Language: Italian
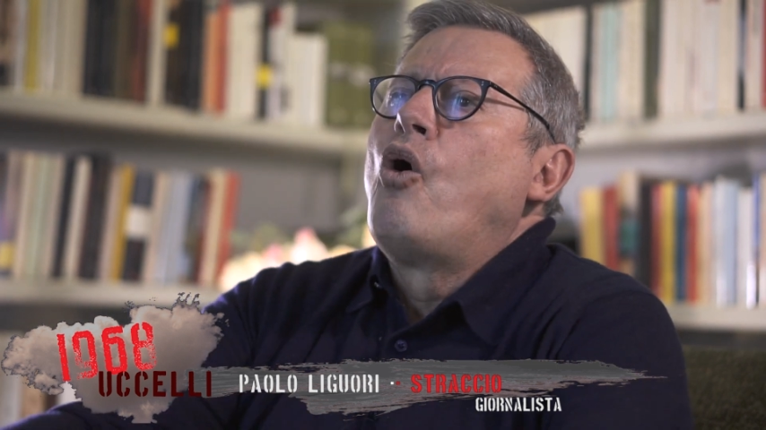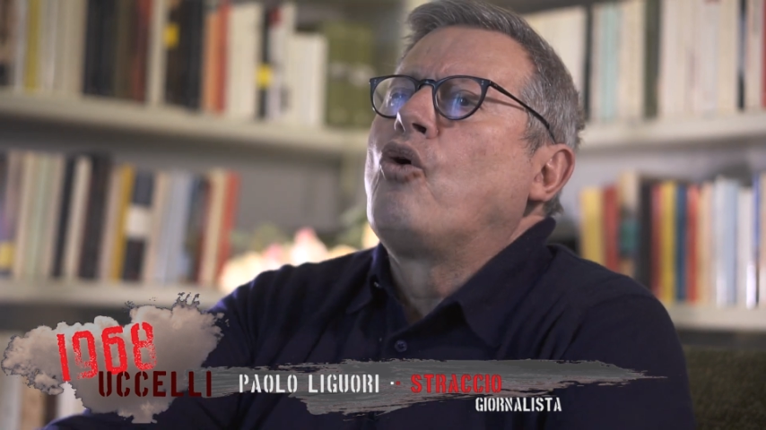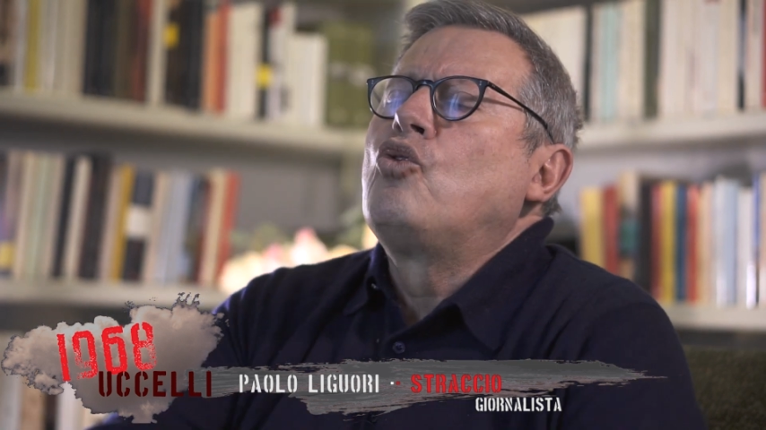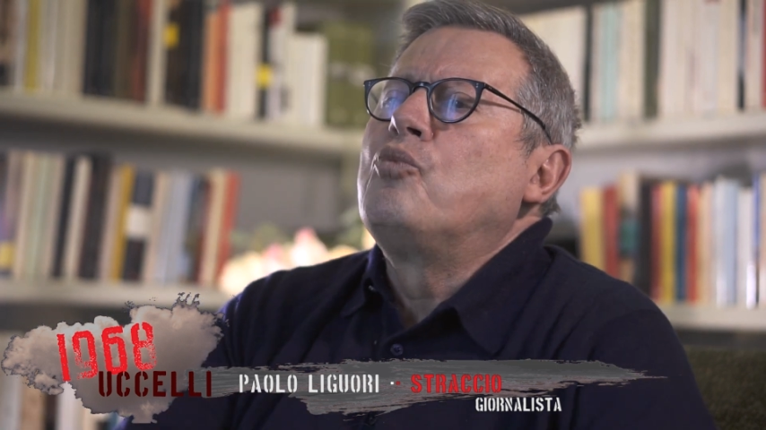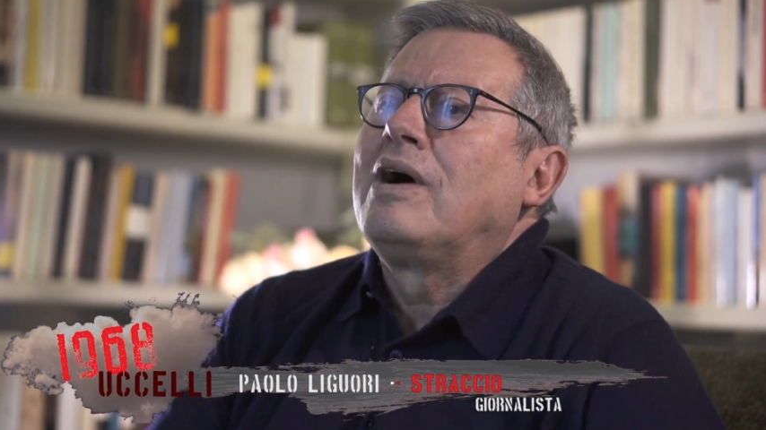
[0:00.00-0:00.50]

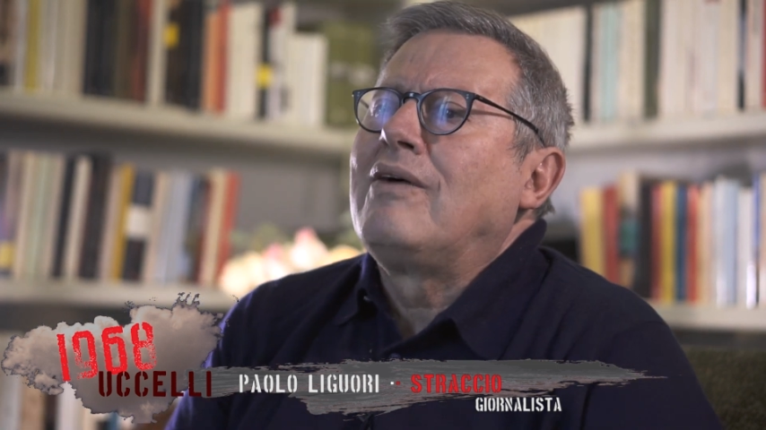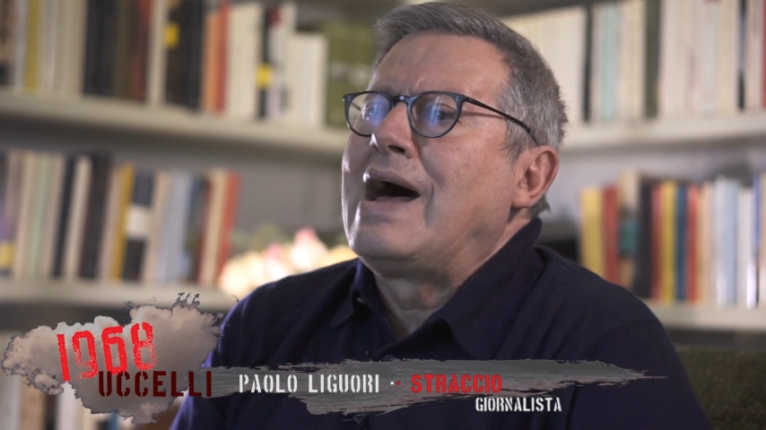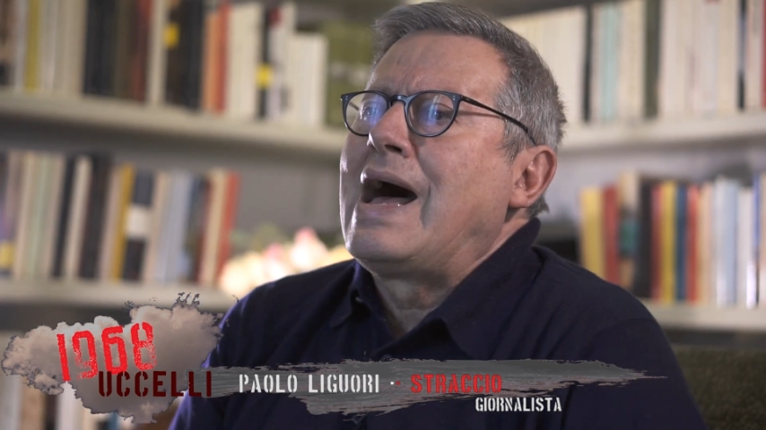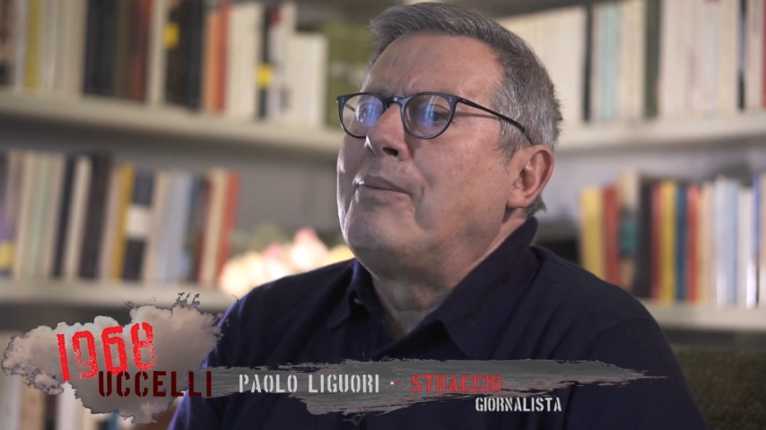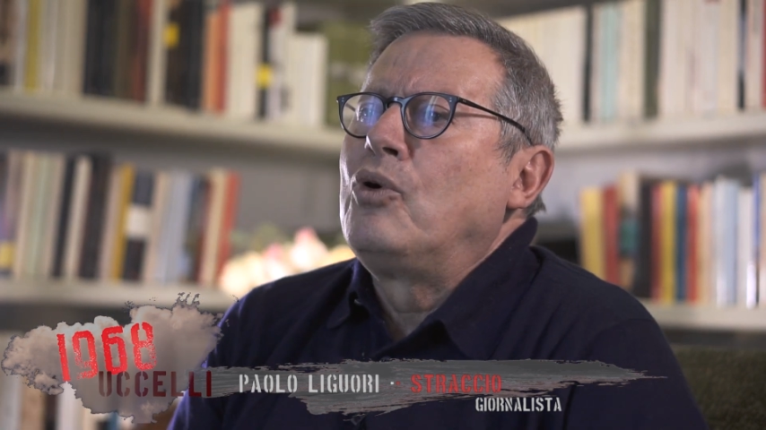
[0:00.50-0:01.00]

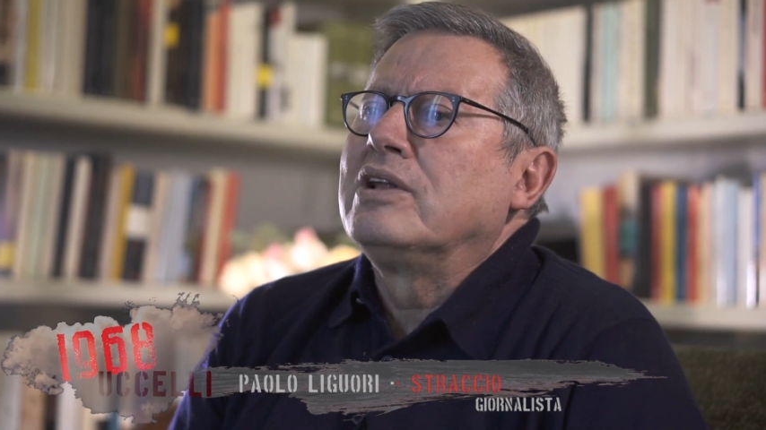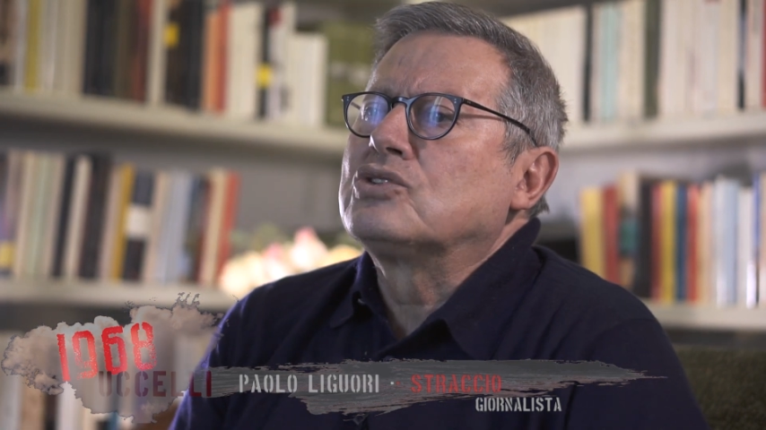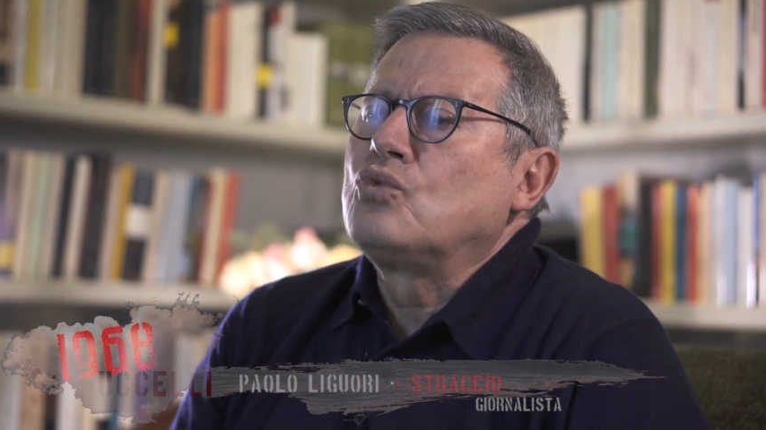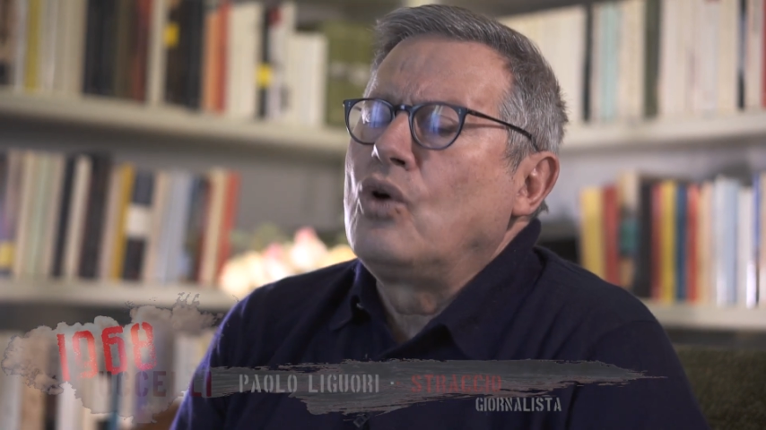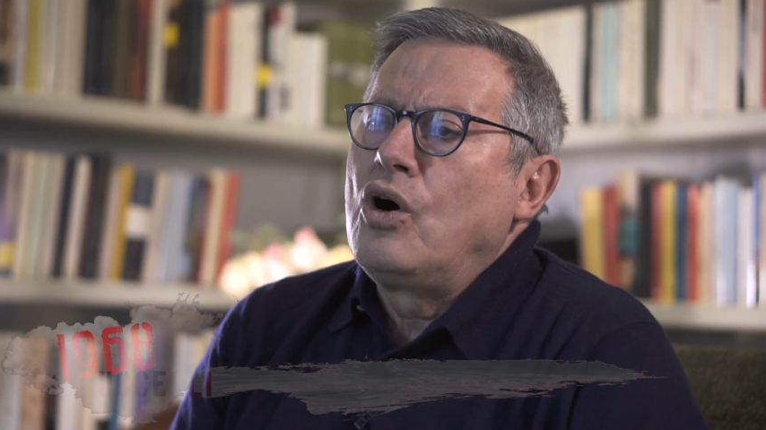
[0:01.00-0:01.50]
occupavamo le
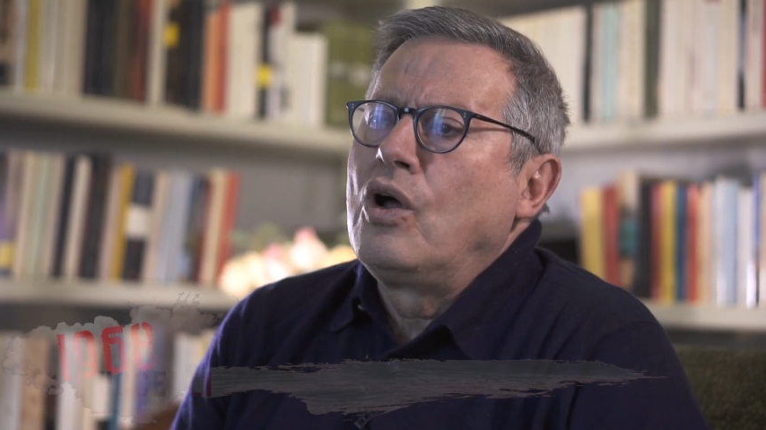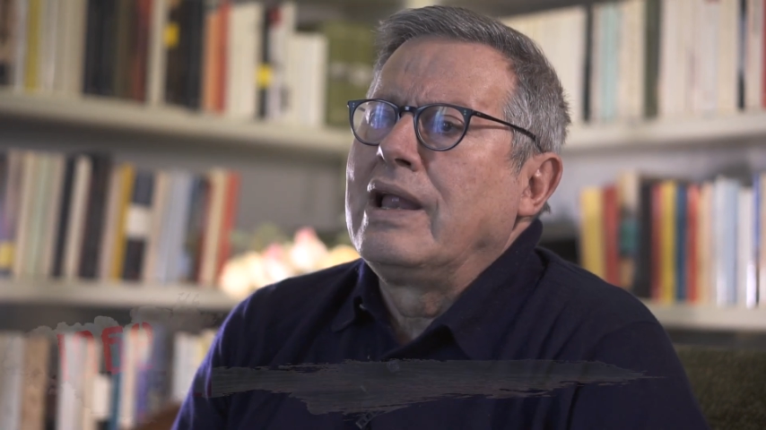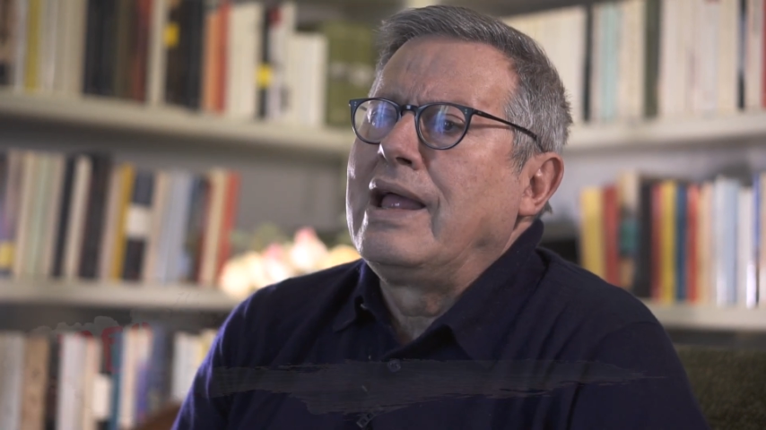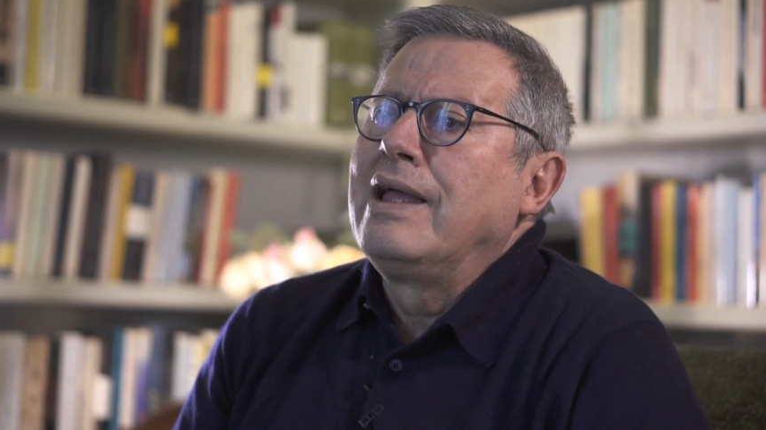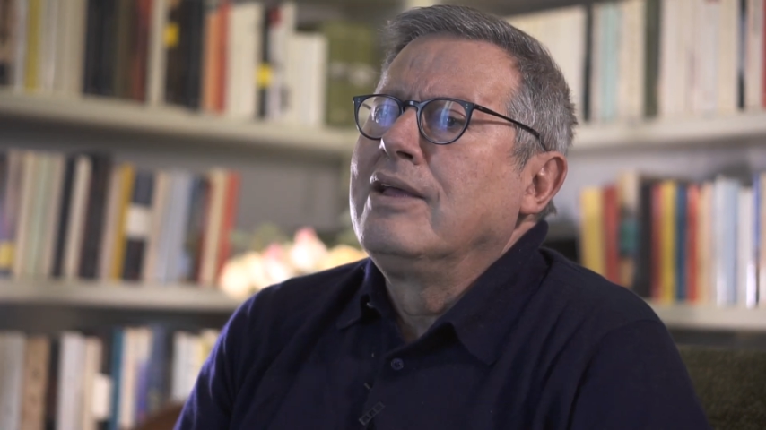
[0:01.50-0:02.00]

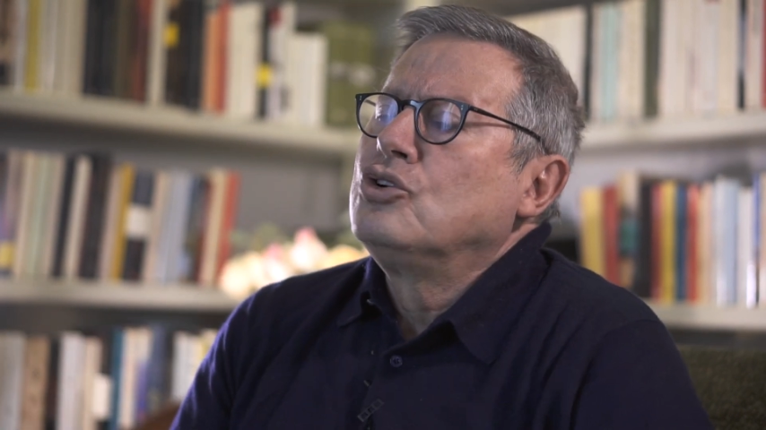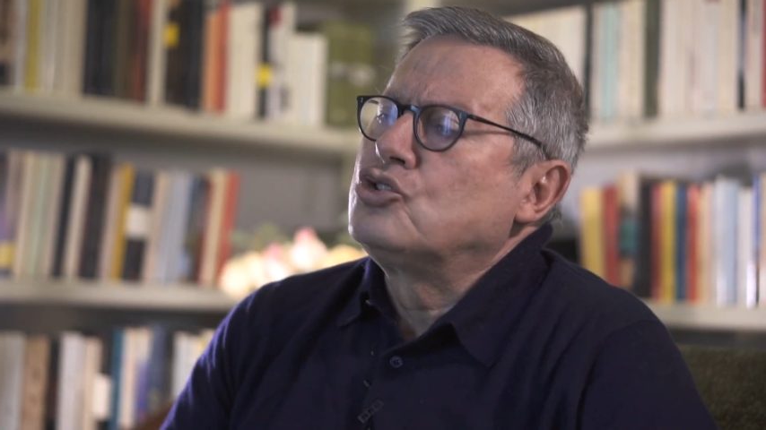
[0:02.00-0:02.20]
scuole,